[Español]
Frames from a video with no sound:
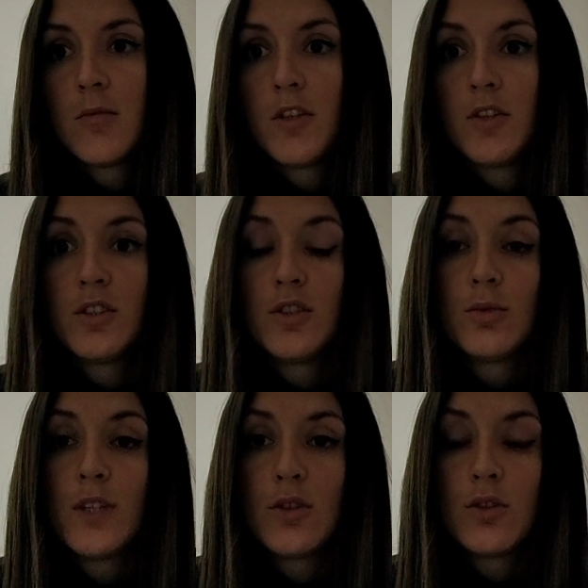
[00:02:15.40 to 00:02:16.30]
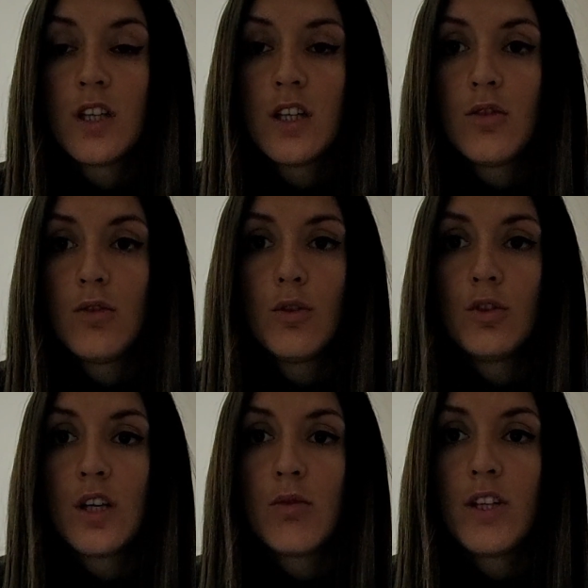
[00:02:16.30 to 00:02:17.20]
pero si nos hubiera tocado
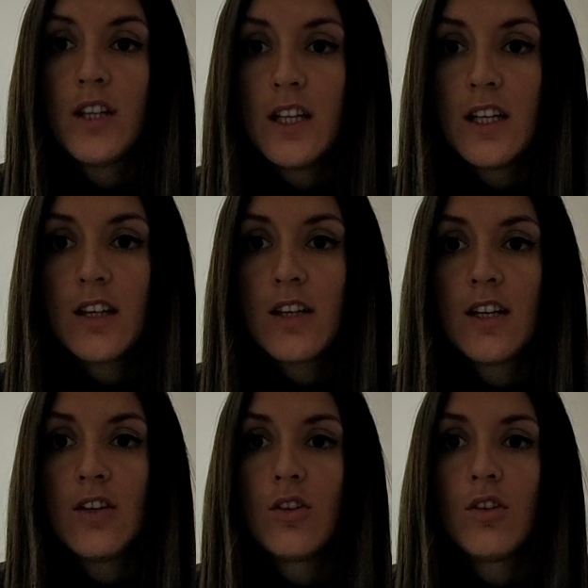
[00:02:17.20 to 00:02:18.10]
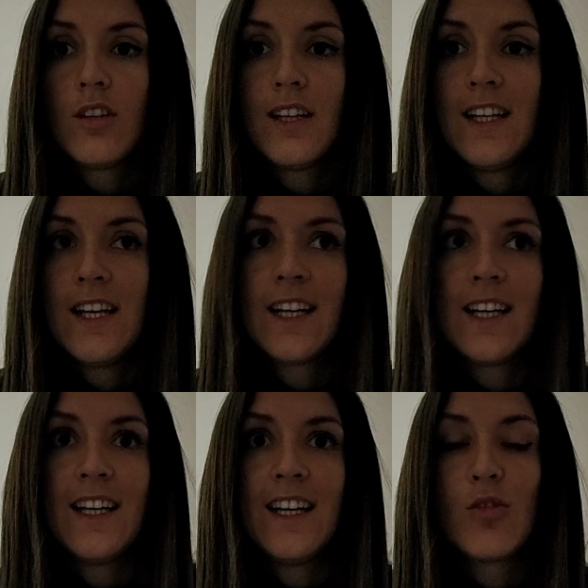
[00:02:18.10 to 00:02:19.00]
otra unidad que, en la
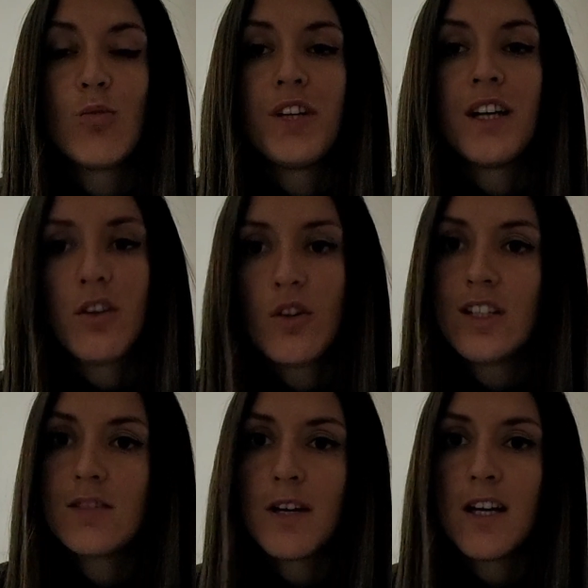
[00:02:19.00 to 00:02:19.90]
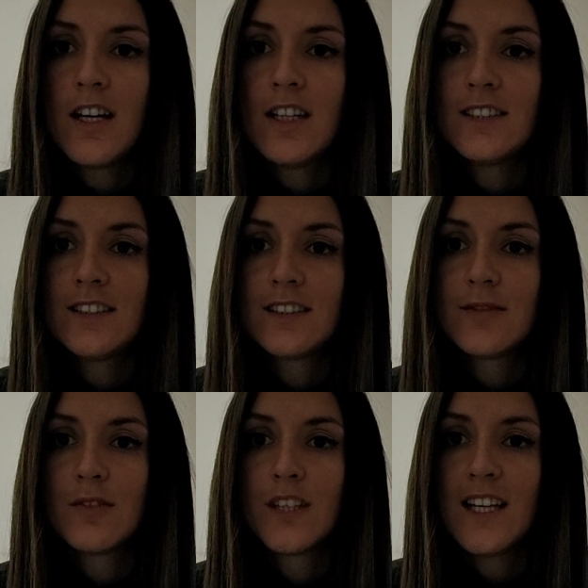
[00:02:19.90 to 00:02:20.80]
que la comunicación es más
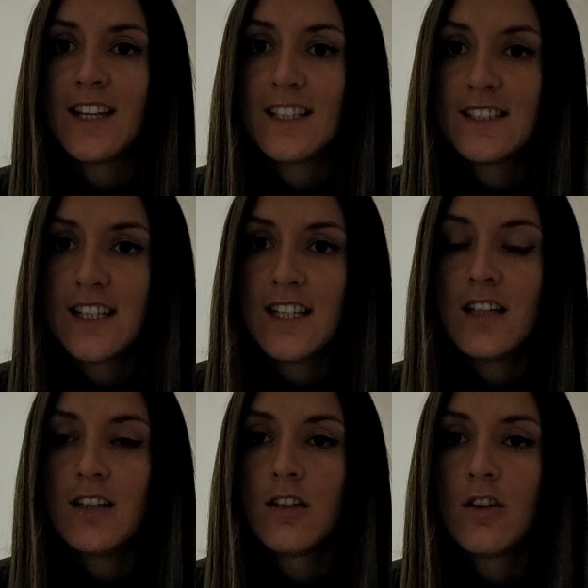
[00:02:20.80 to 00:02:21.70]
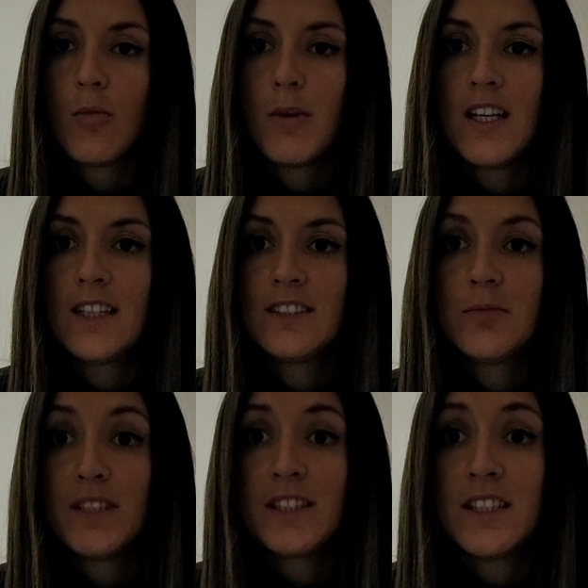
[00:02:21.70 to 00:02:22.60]
necesaria o más
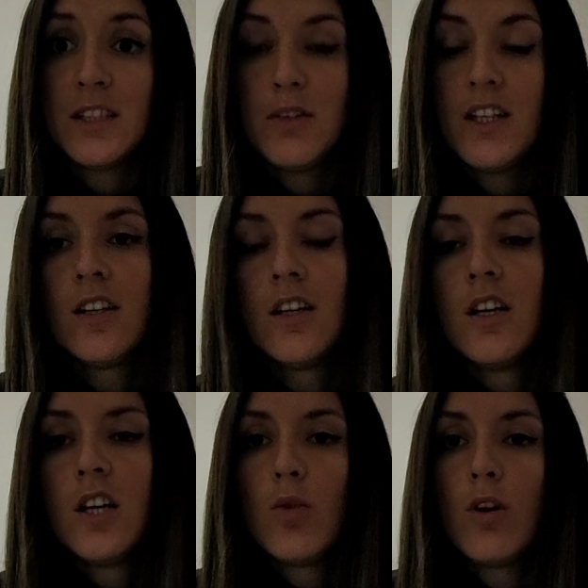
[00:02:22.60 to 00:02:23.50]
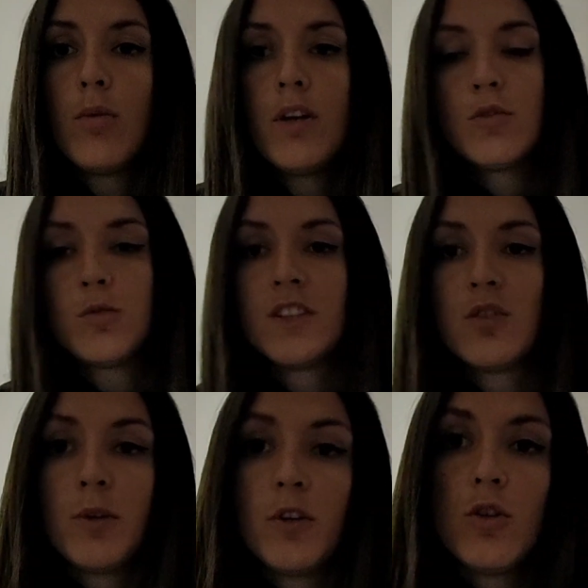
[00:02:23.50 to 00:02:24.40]
imprescindible, igual lo hubiéramos
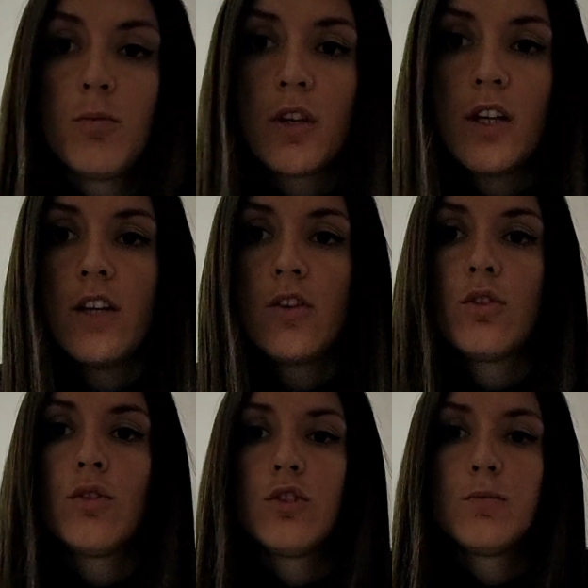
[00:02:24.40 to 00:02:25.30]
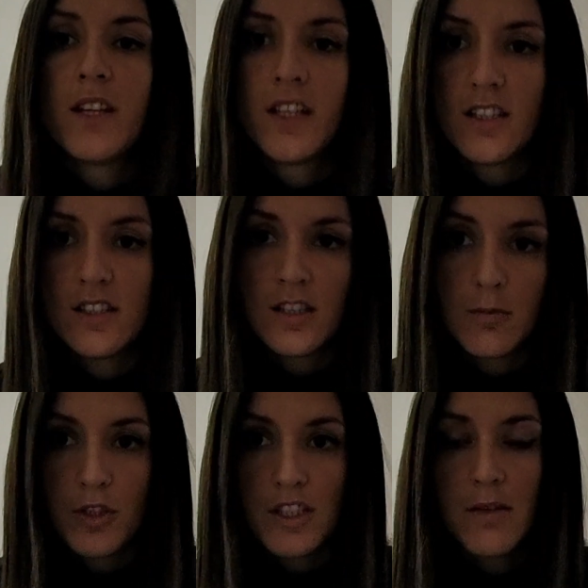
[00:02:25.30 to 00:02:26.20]
pasado peor, porque no todos los pacientes
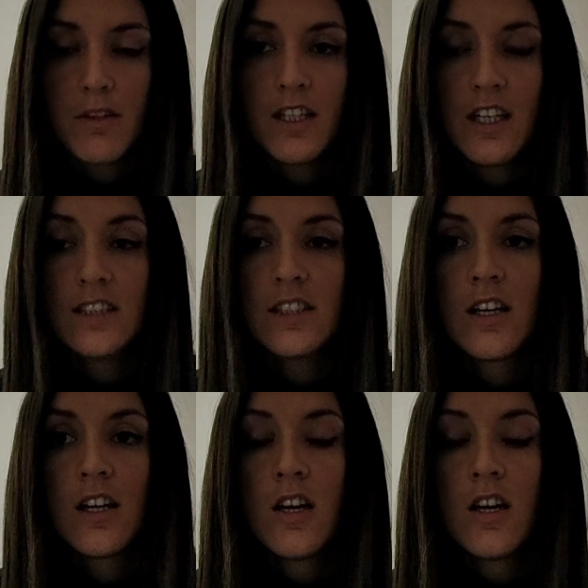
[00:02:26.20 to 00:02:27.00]
tienen por qué saber inglés.